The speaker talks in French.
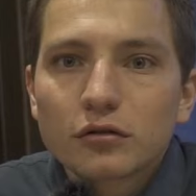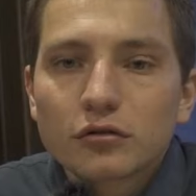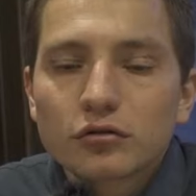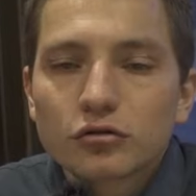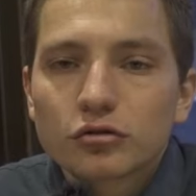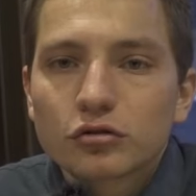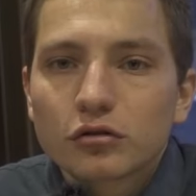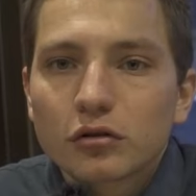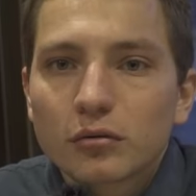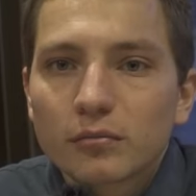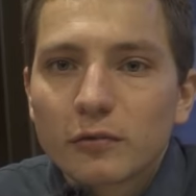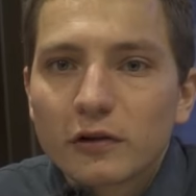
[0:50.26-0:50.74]
je
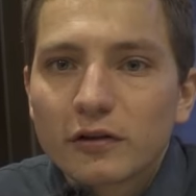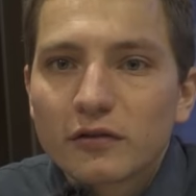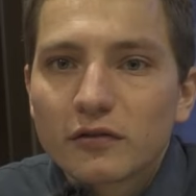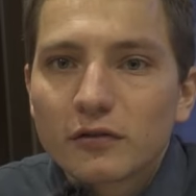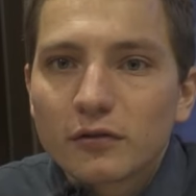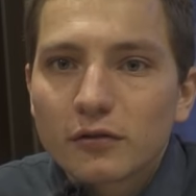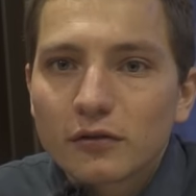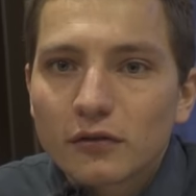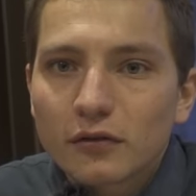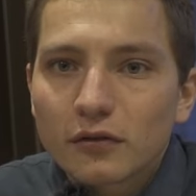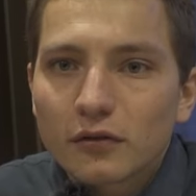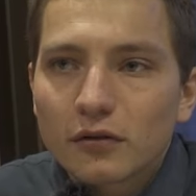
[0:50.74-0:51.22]
suis, comme les
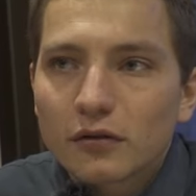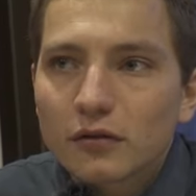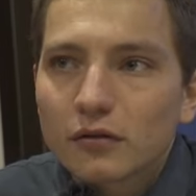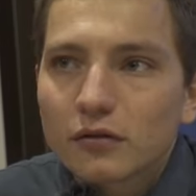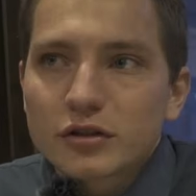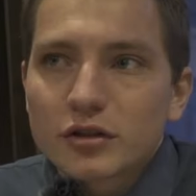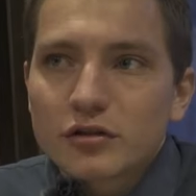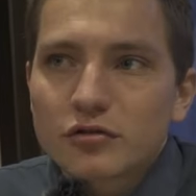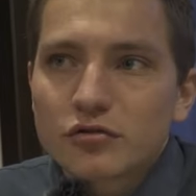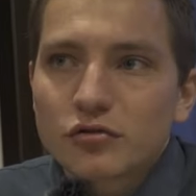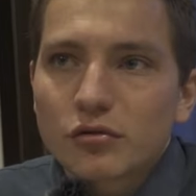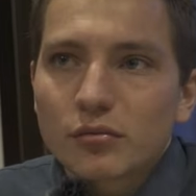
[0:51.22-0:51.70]
autres.
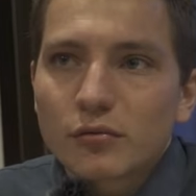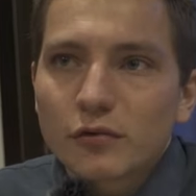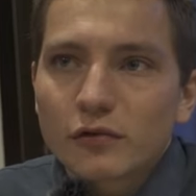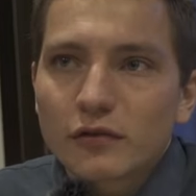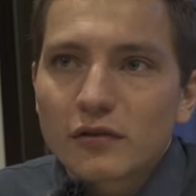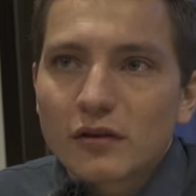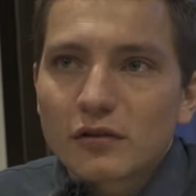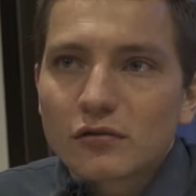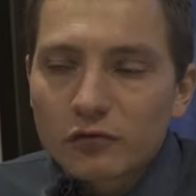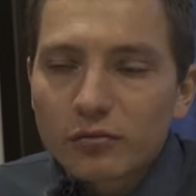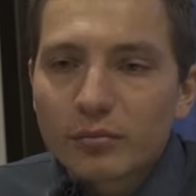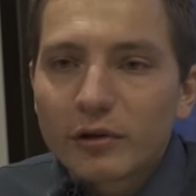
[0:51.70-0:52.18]
J'ai
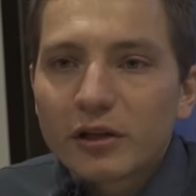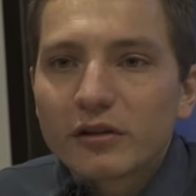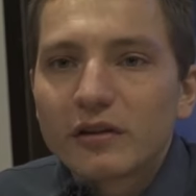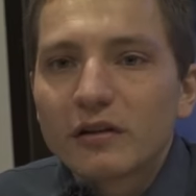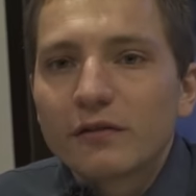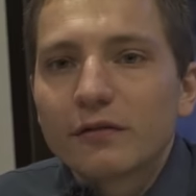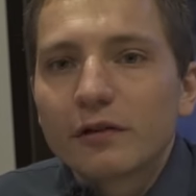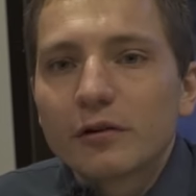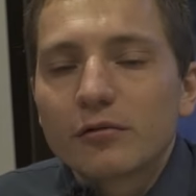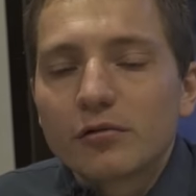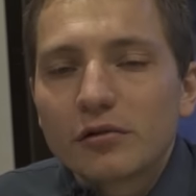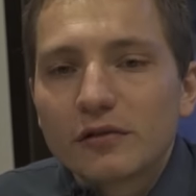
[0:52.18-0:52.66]
surmonté toutes mes
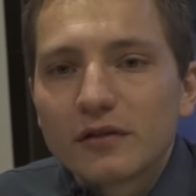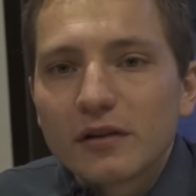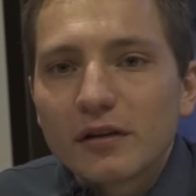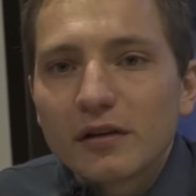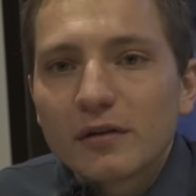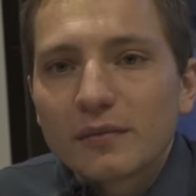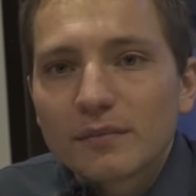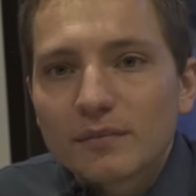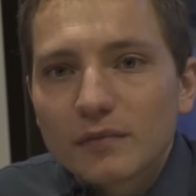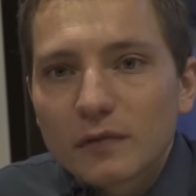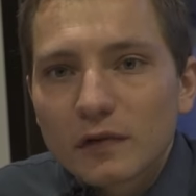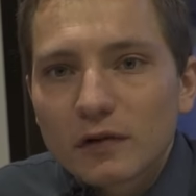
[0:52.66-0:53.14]

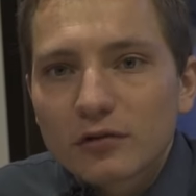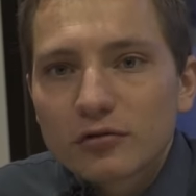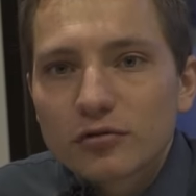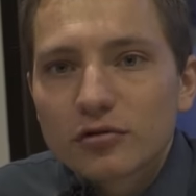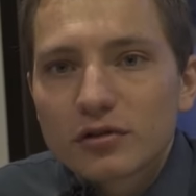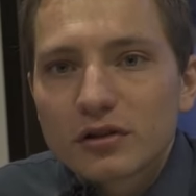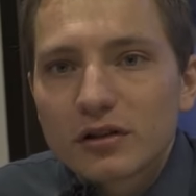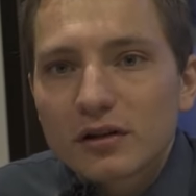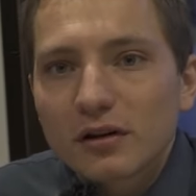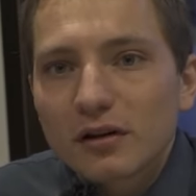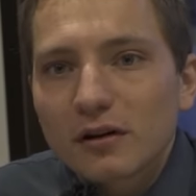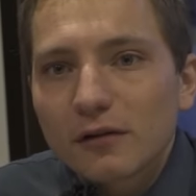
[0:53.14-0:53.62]
difficultés
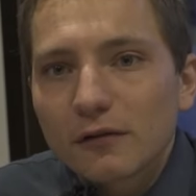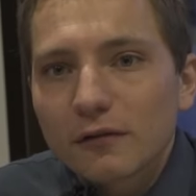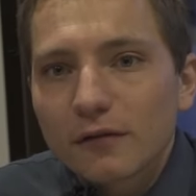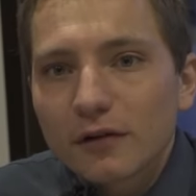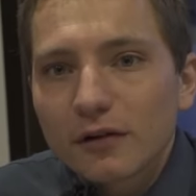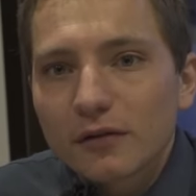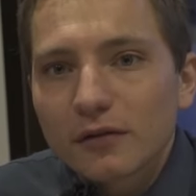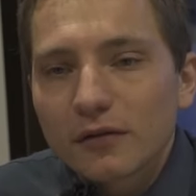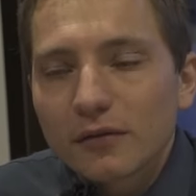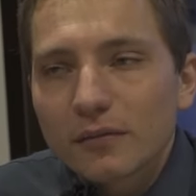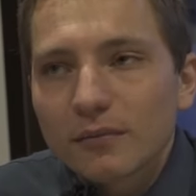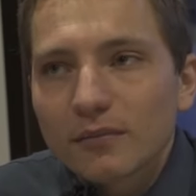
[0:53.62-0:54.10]
jusqu'à là en
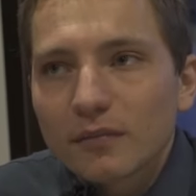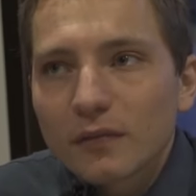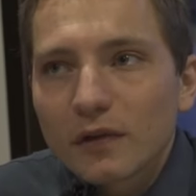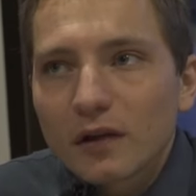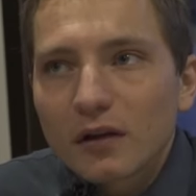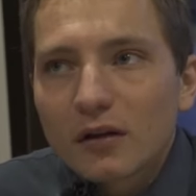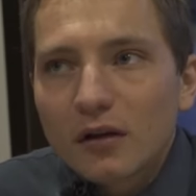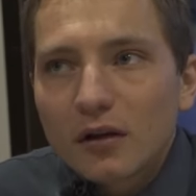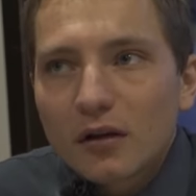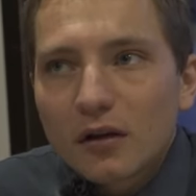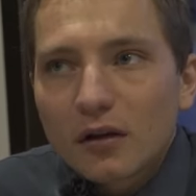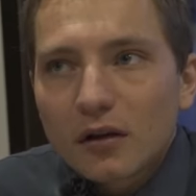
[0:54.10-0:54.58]
fait,
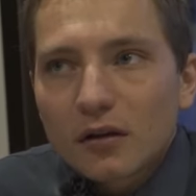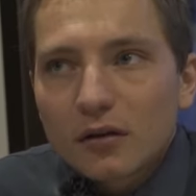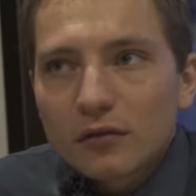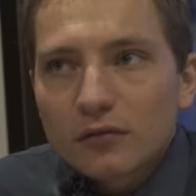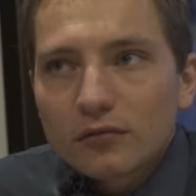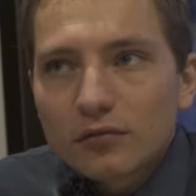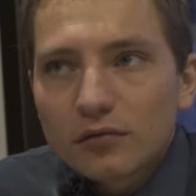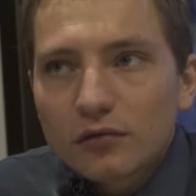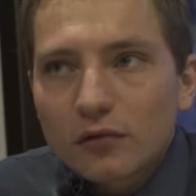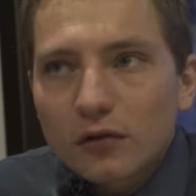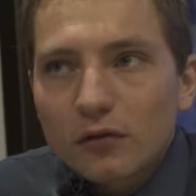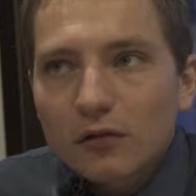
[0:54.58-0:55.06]

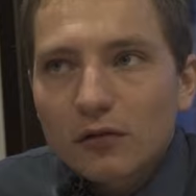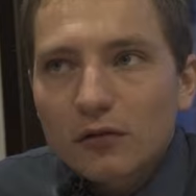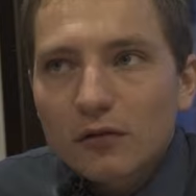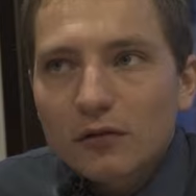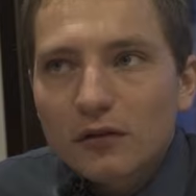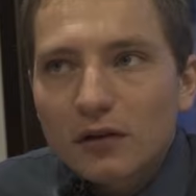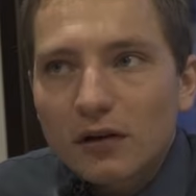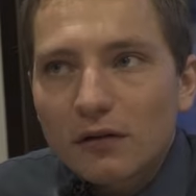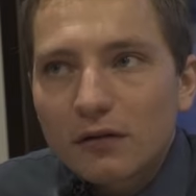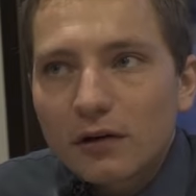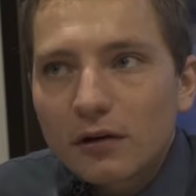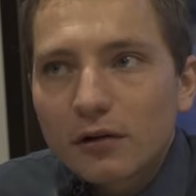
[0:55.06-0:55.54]
tout en
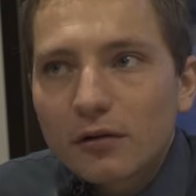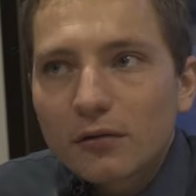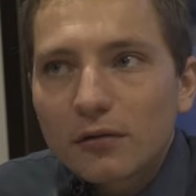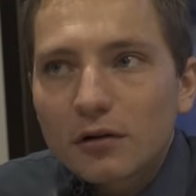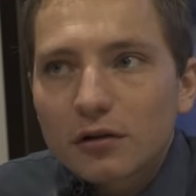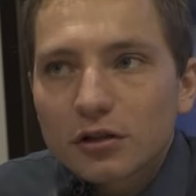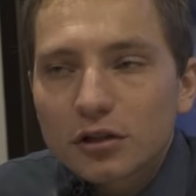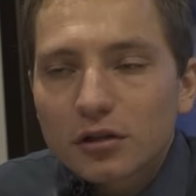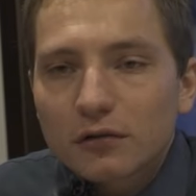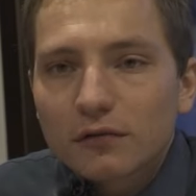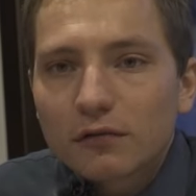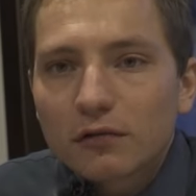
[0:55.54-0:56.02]
travaillant à chaque